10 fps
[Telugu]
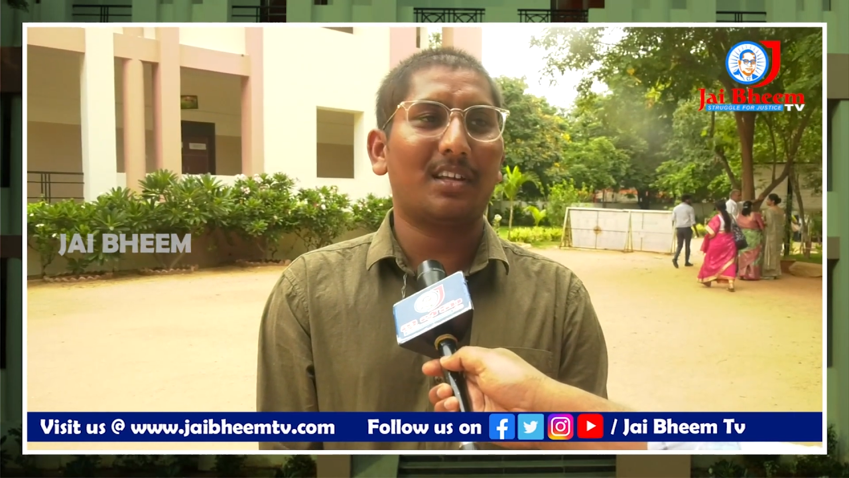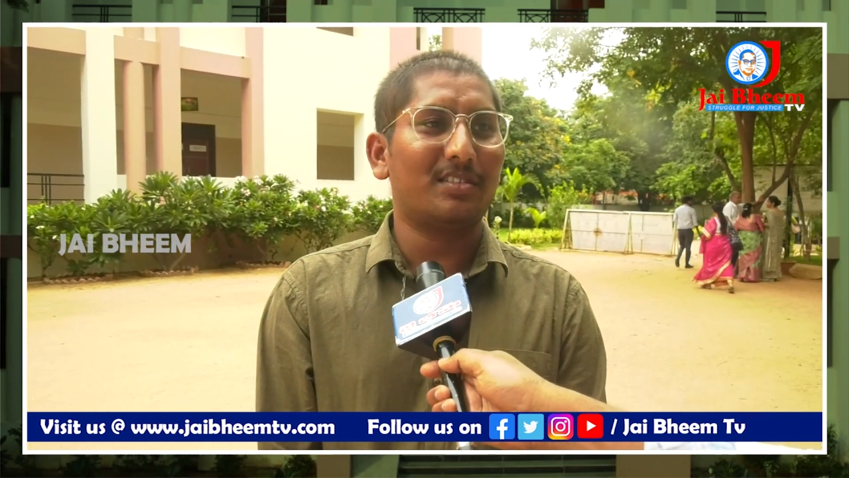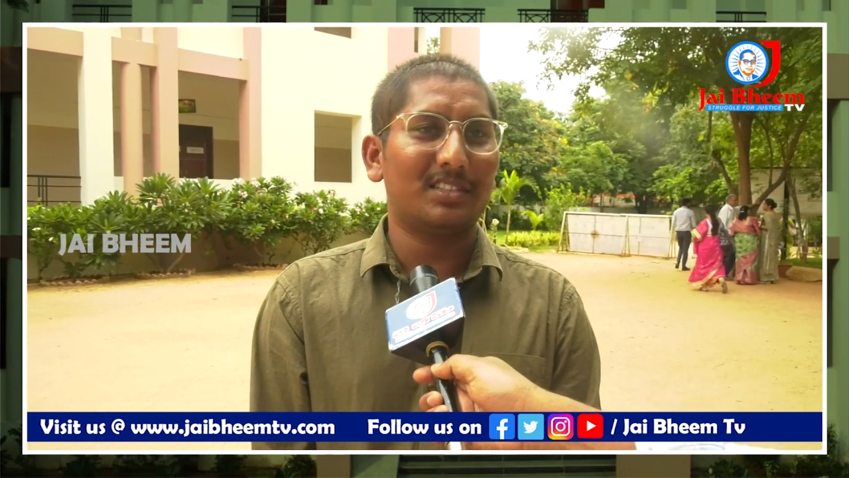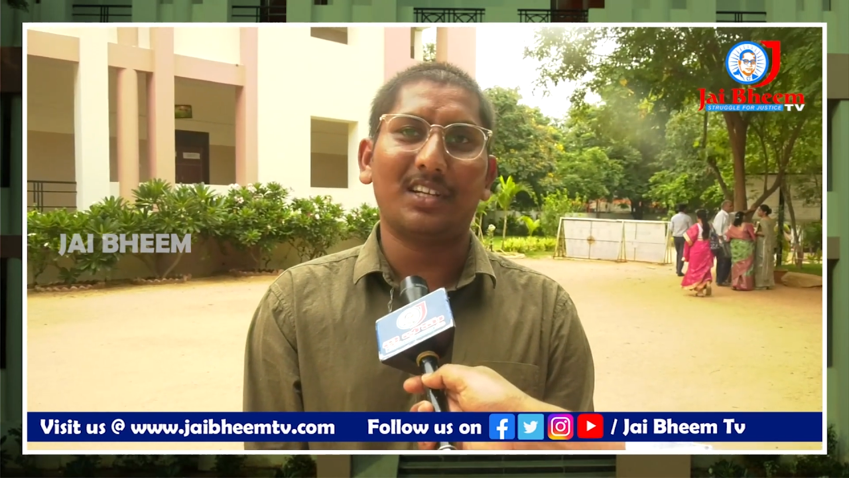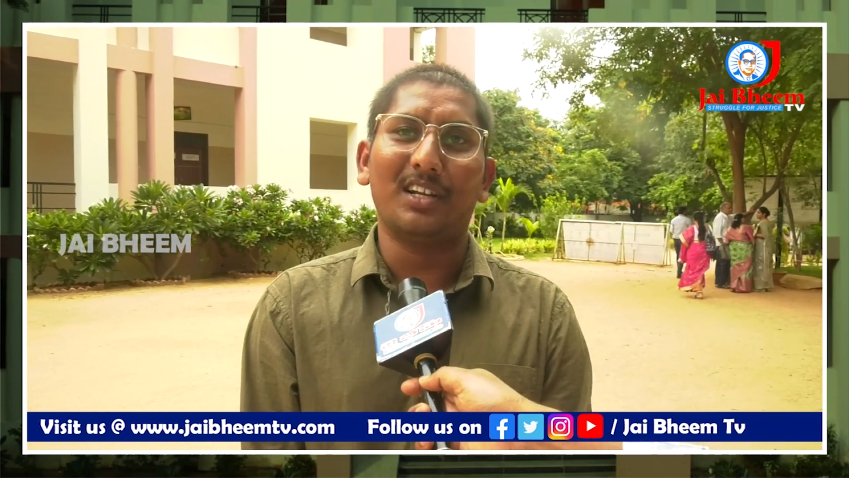గారి
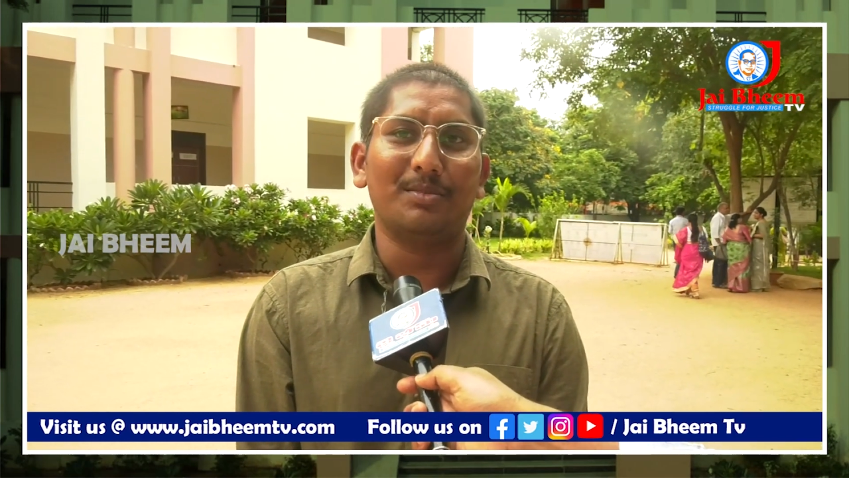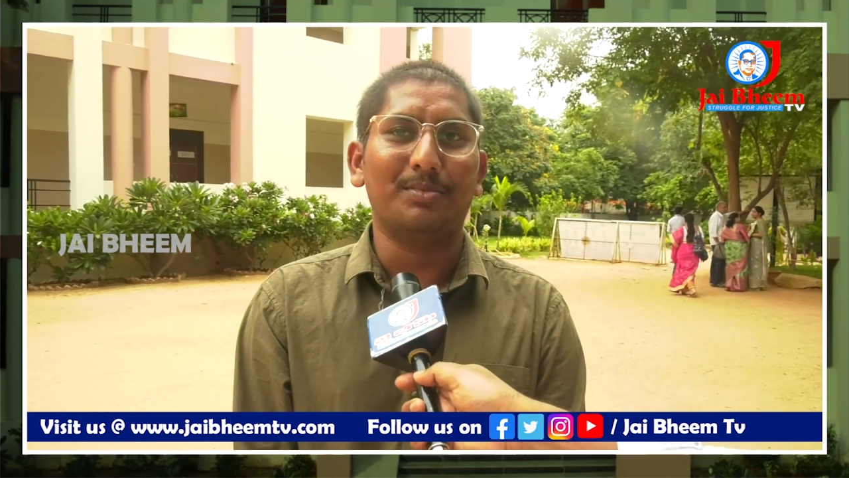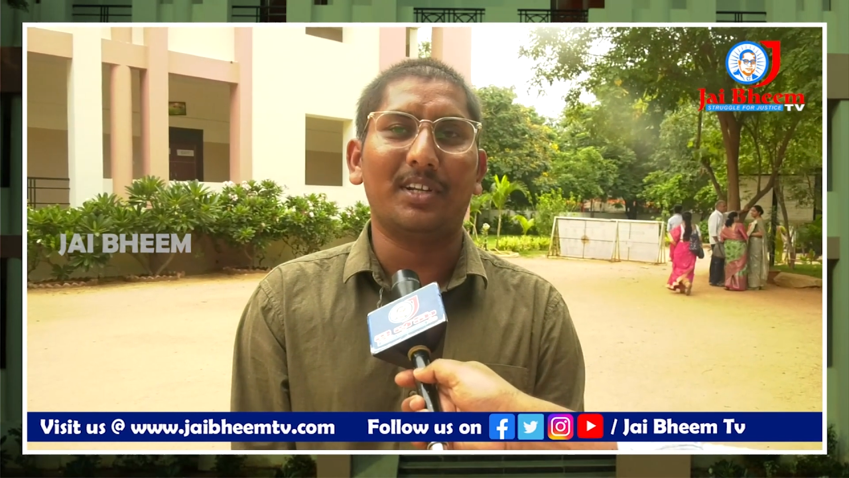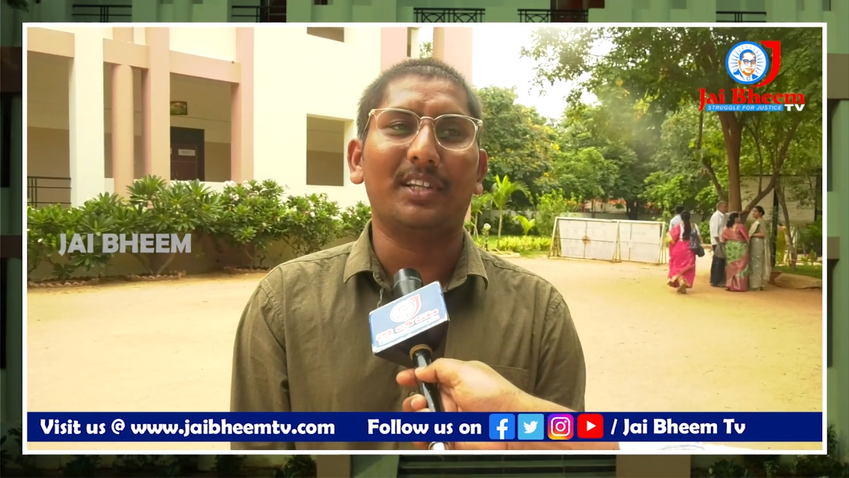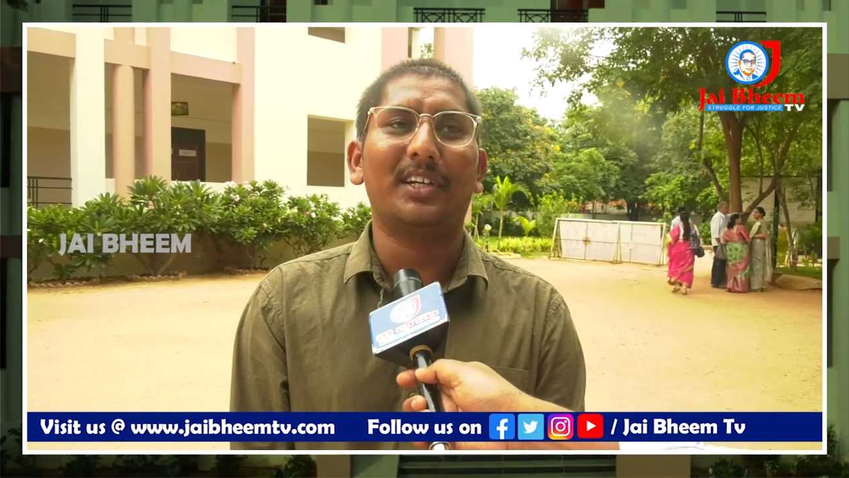నుంచి చాలా
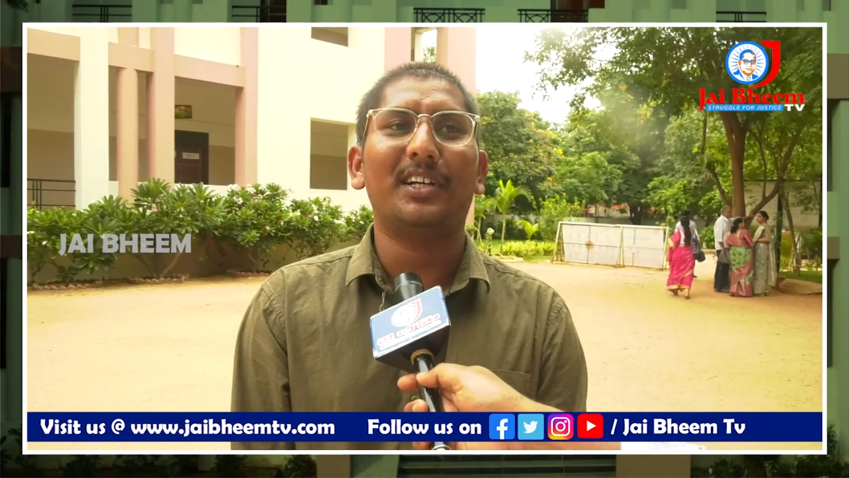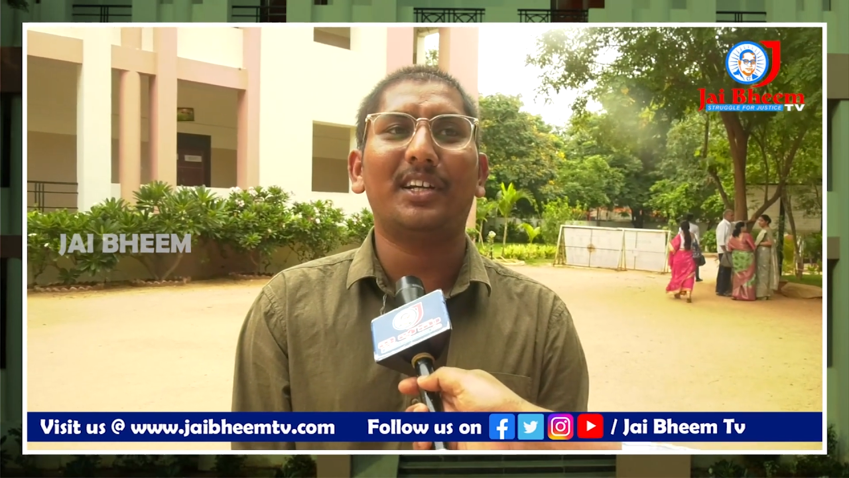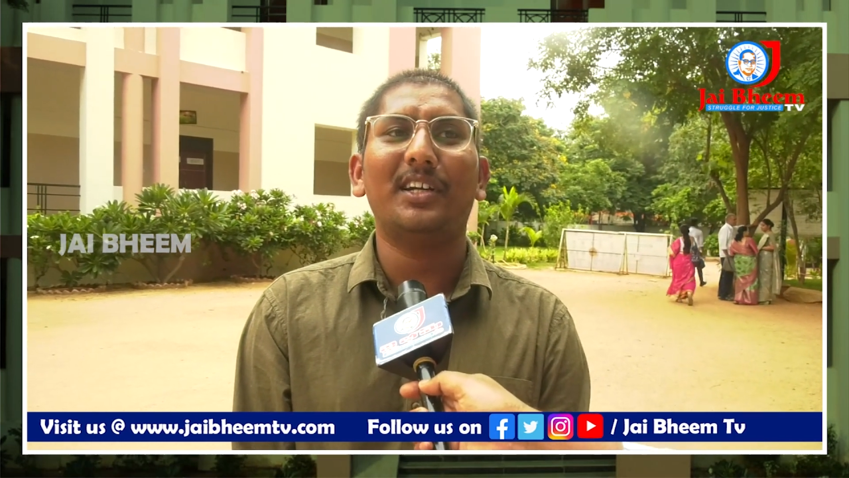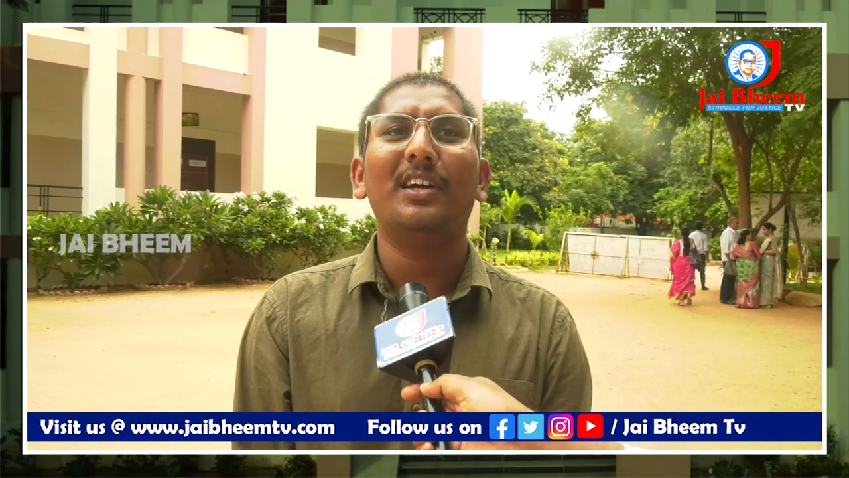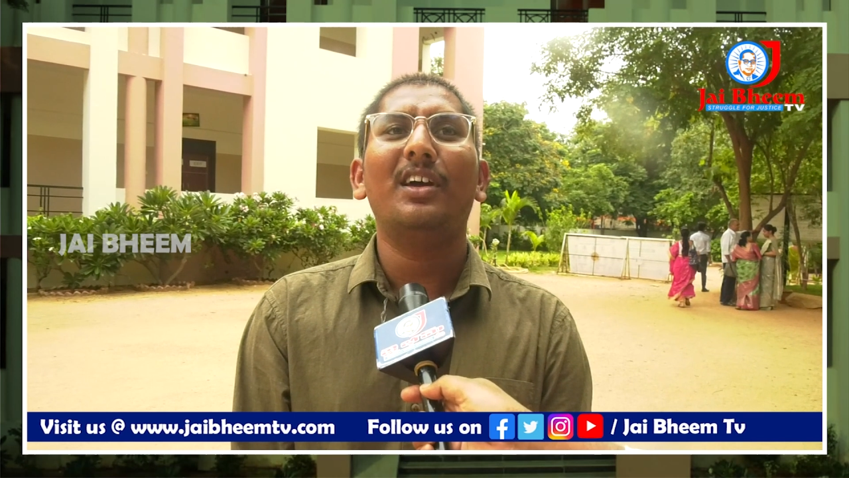చెప్తారు ఎందుకంటే